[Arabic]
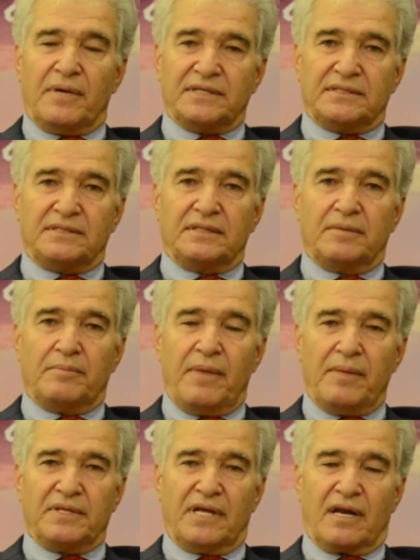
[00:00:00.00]
بس
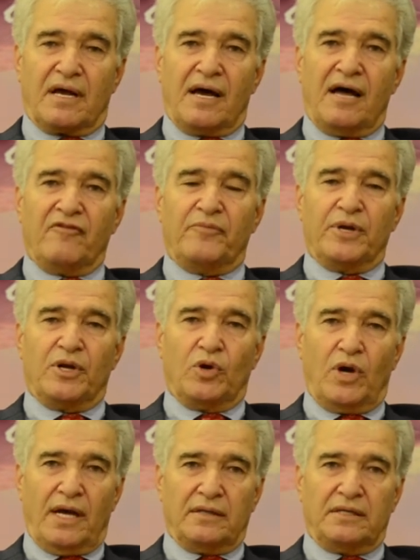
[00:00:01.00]
ما بدنا نخاف بانه
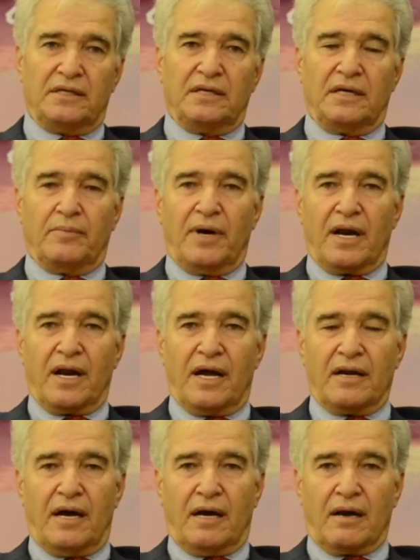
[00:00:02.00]
هذه عباره
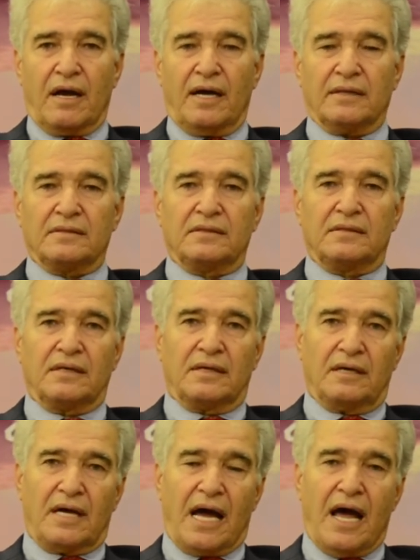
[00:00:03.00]
عن اعراض
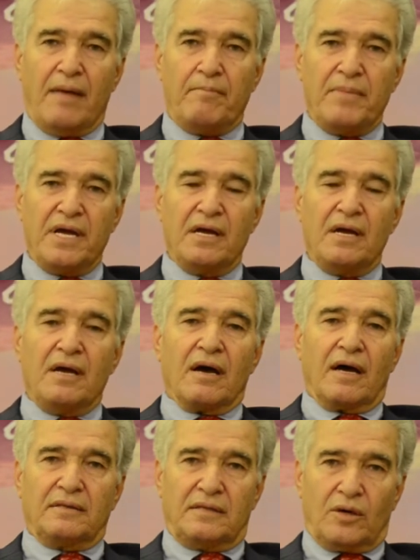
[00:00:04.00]
آه، عامه
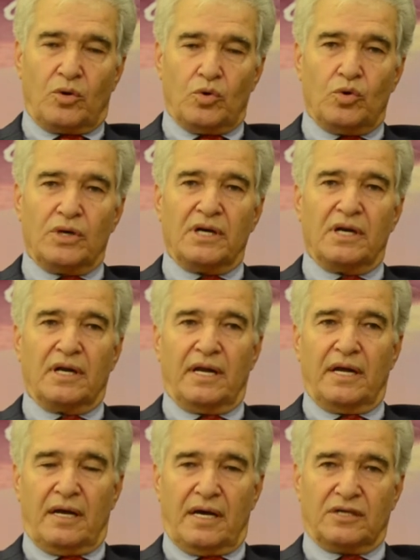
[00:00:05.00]
قد تكون
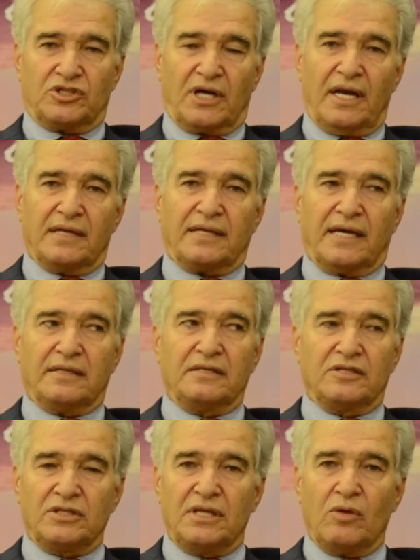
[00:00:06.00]
شغلات
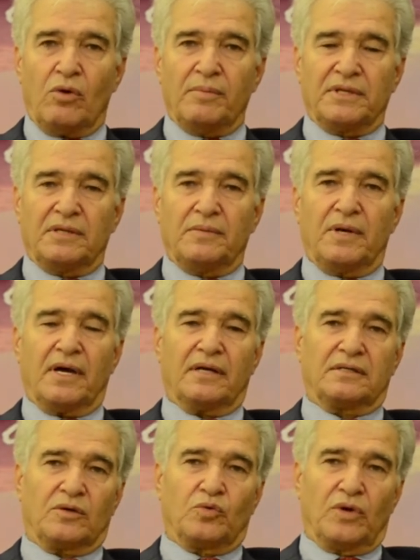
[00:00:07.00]
عديدة جدا ومن ضمنها قد
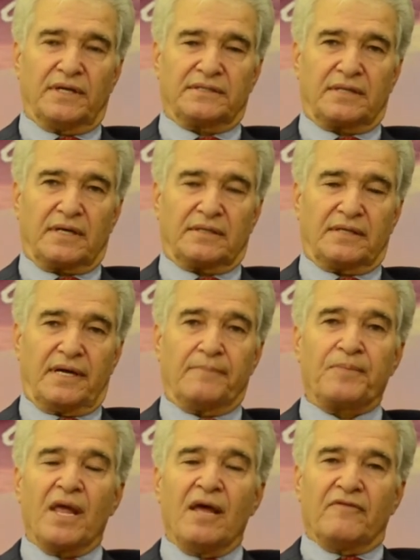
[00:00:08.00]
تكون للسرطان
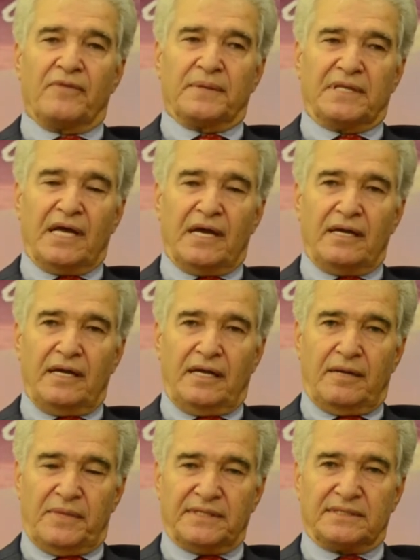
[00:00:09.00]
فبالتالي
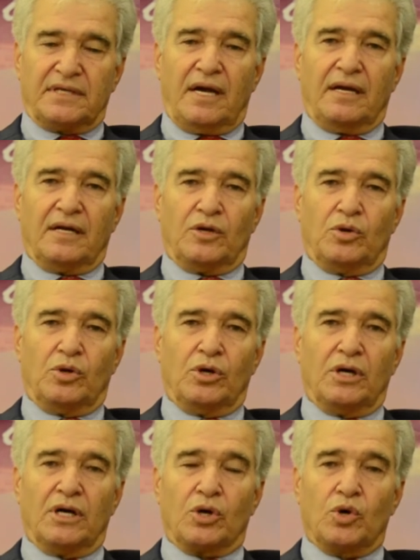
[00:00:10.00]
احنا بننصح انه
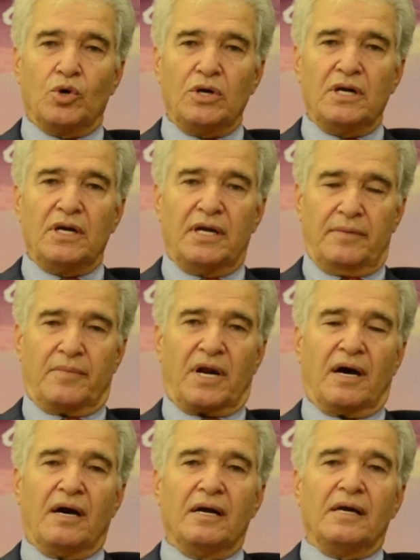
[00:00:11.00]
كل
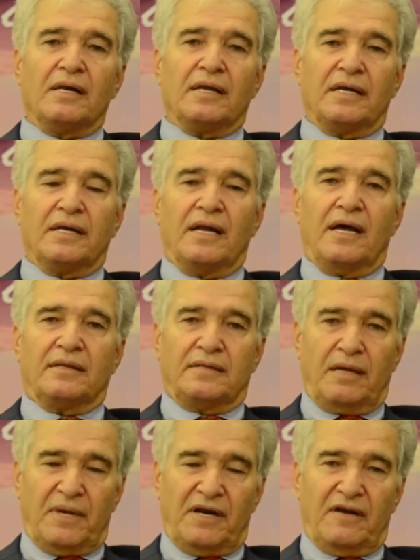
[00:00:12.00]
امرأة انها
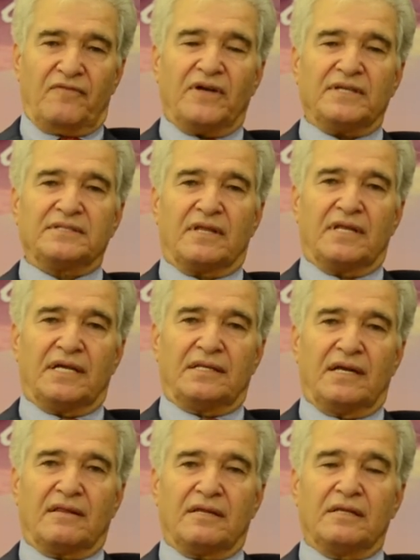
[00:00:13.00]
تعمل الفحص
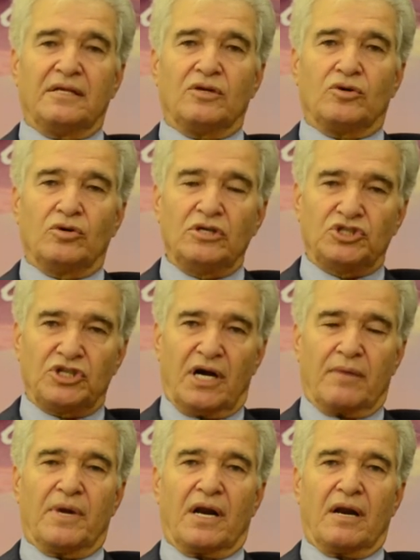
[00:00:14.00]
الذاتي للثدي كل
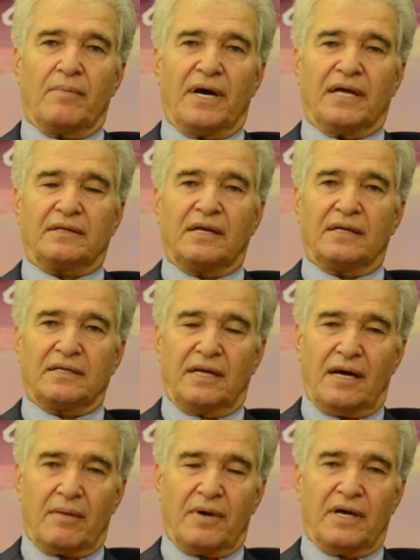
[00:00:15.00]
شهر مرة بعد ثلاث
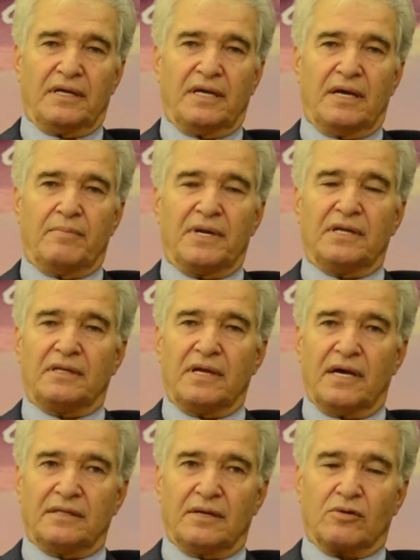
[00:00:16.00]
الى اربع ايام من
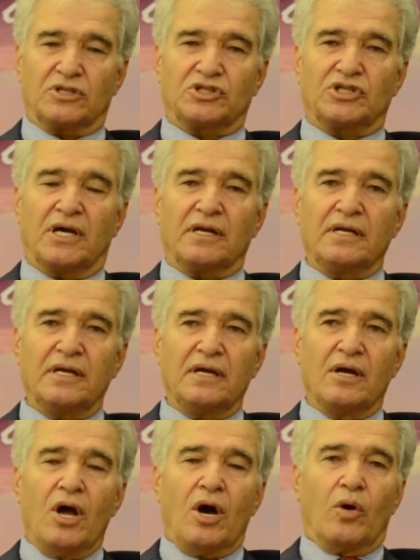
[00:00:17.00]
انتهاء الدورة الشهرية
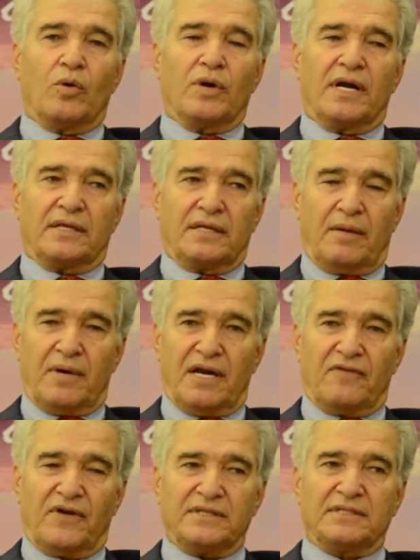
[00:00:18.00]
وانها تعمل
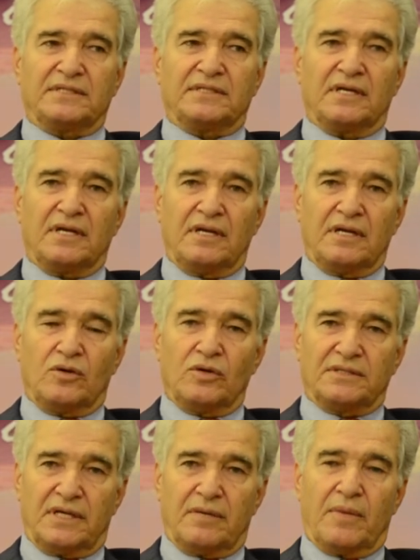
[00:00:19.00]
الفحص السريري كل
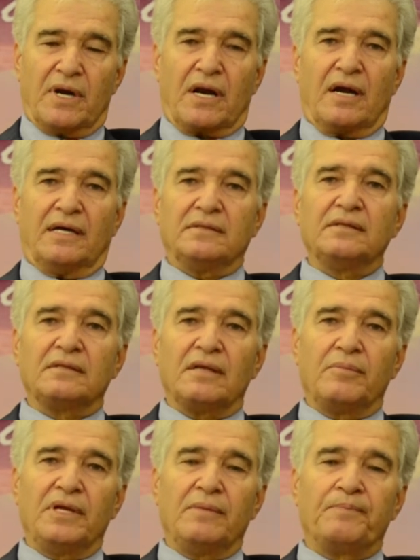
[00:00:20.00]
سنة مرة عند
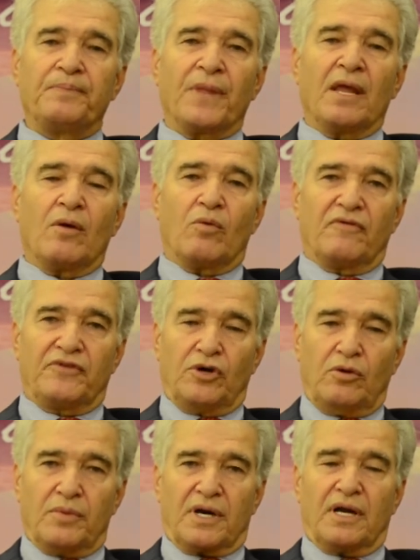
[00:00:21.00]
الطبيب وفي
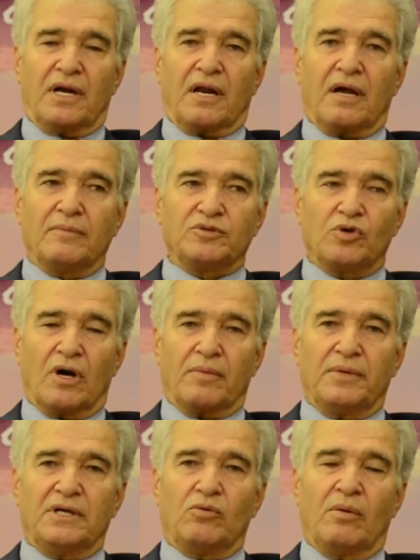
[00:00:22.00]
عمر
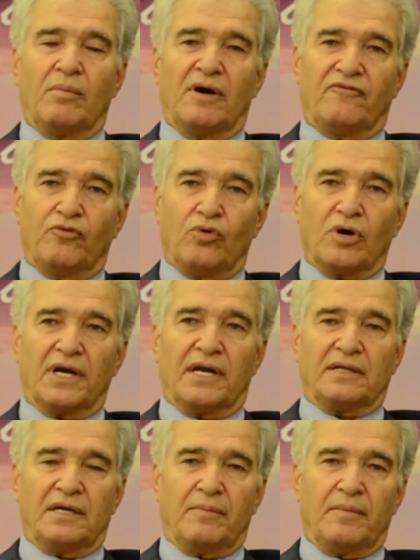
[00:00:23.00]
45 وما فوق
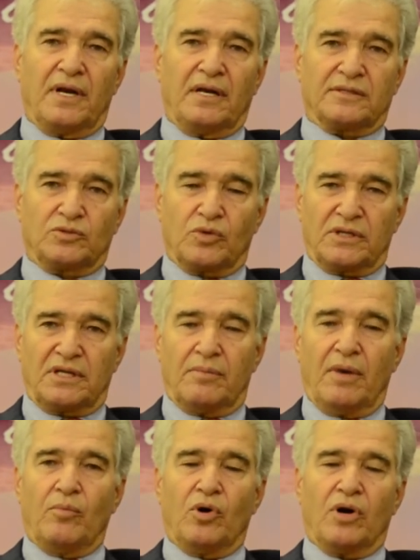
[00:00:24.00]
انها تعمل صورة
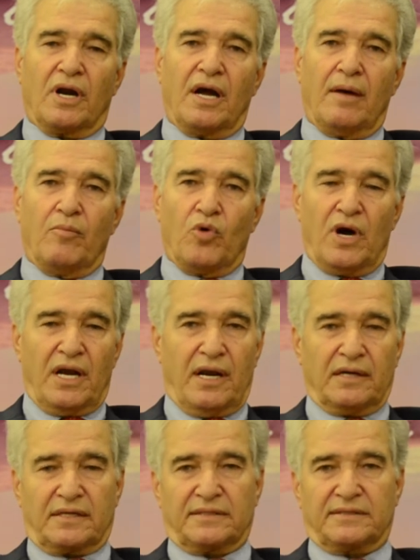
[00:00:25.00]
الماموغرام
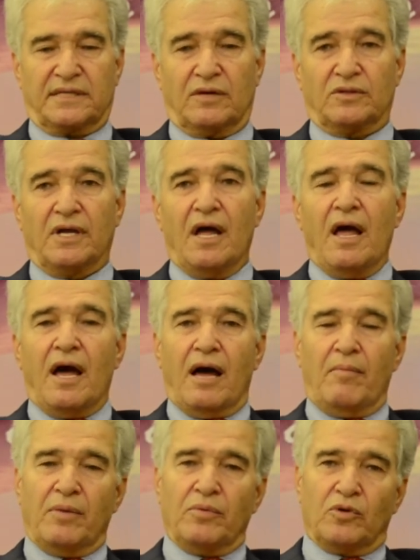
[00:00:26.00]
والالتراساوند
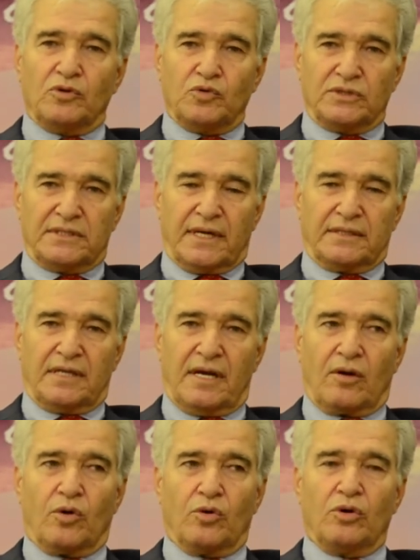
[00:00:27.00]
اما بخصوص سرطان
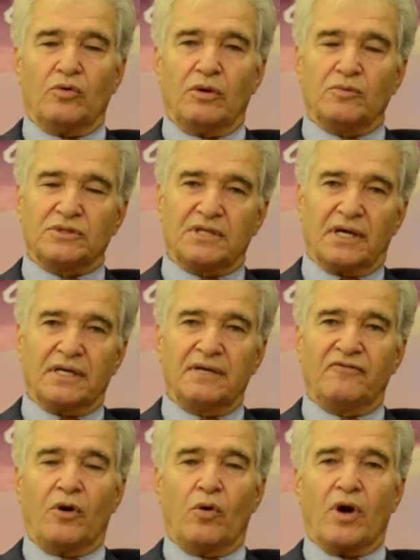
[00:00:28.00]
القولون
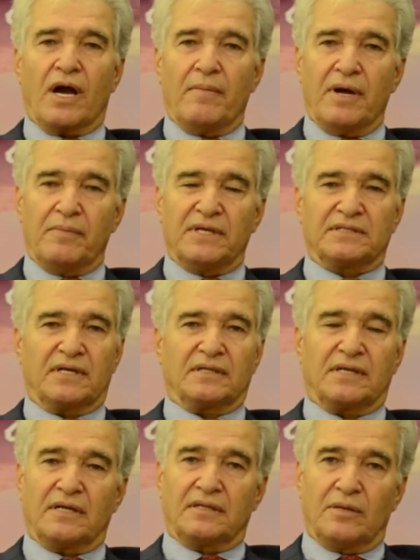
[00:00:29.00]
والمستقيم فهو كمان من
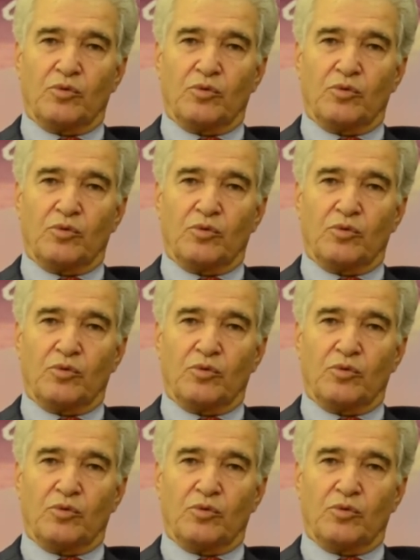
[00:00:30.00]
السرطانات